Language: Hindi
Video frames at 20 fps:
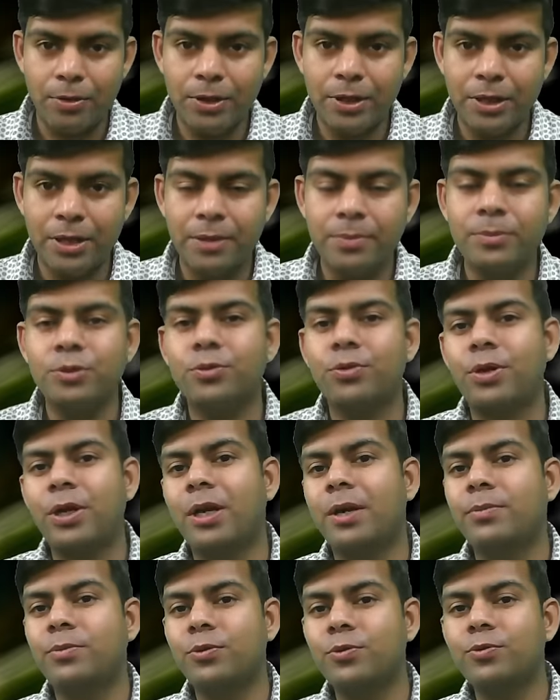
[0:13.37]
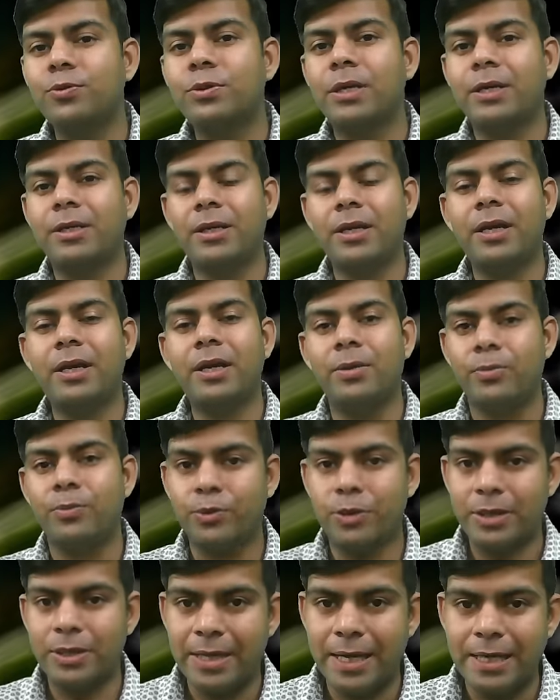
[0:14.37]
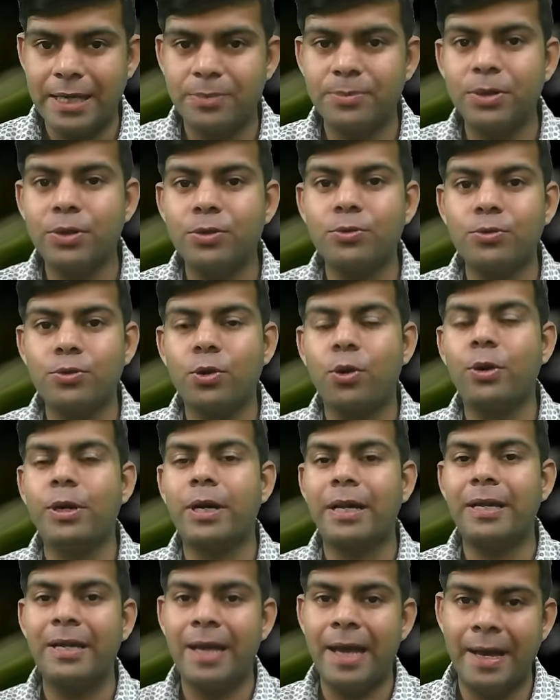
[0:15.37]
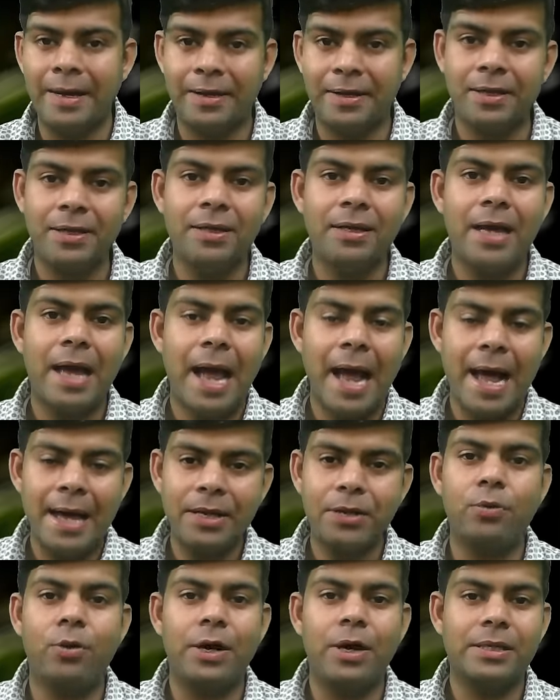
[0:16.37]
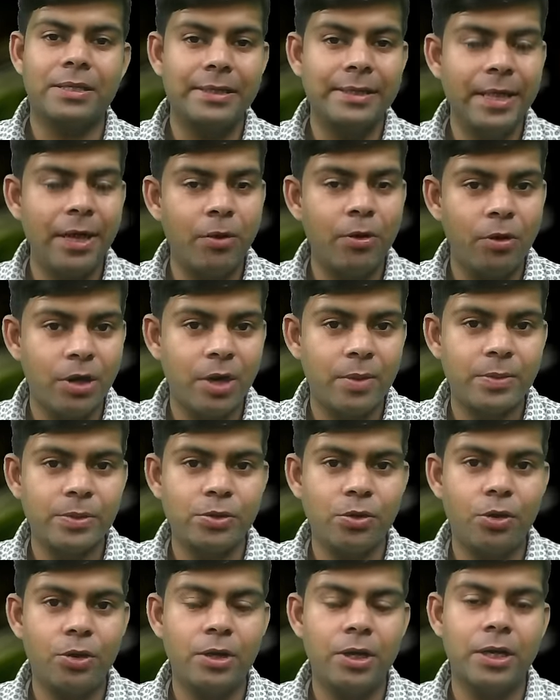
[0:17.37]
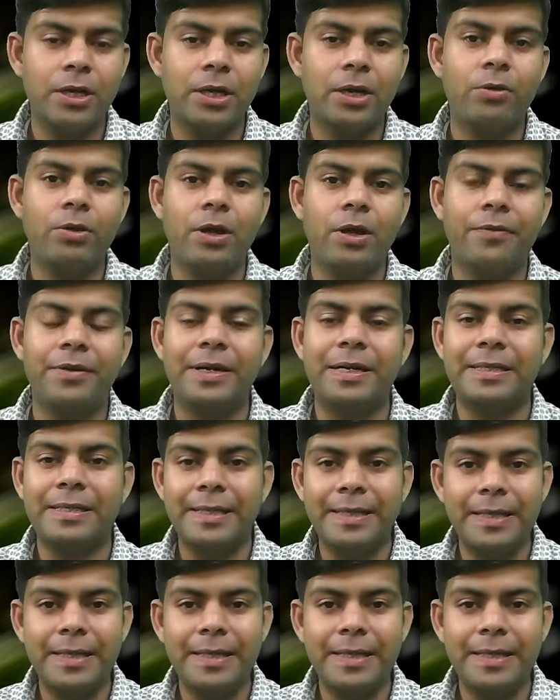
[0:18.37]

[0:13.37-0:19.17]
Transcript: एल्गोरिदम जो कि हम यूज़ करते हैं कंप्यूटर साइंस में टू सॉर्ट एनी एरे एरे को असेंडिंग ऑर्डर में सॉर्ट करना हो या फिर